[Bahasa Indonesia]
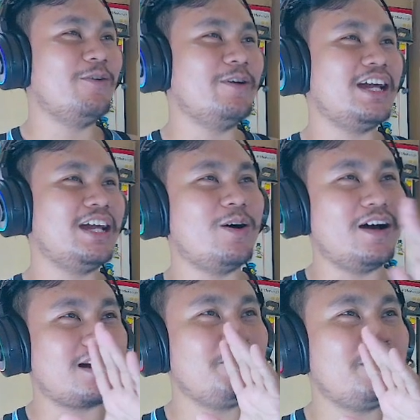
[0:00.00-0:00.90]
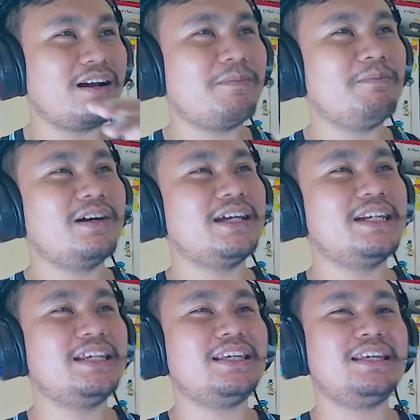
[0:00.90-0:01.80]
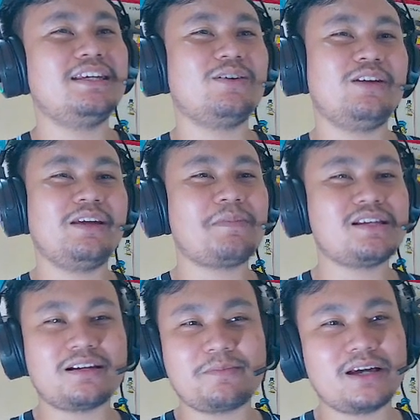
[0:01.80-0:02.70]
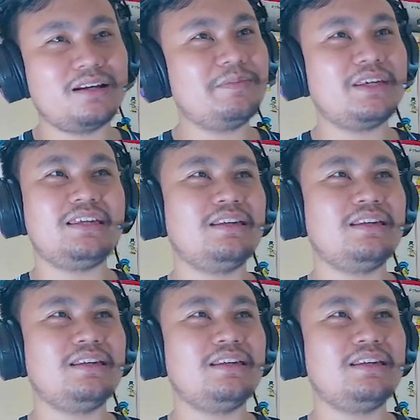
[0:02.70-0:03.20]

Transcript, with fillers: nih hawa hawa remeng-remeng ini ki ini pasar malam iki